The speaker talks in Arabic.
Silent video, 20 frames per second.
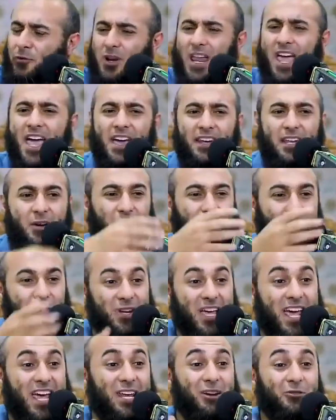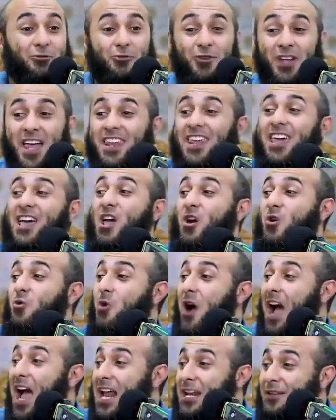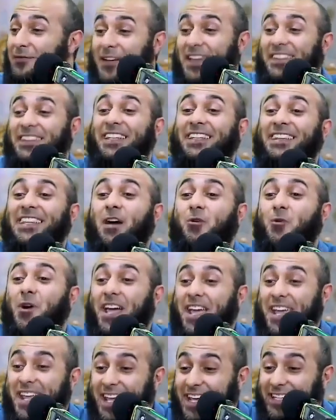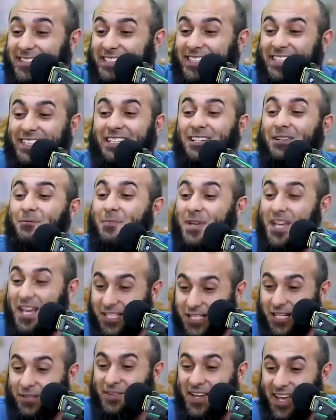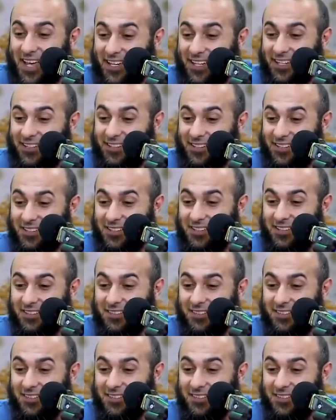وفلانة وفلانة وفلانة وعارفة ان النوعية دي بيحصل فيها ايه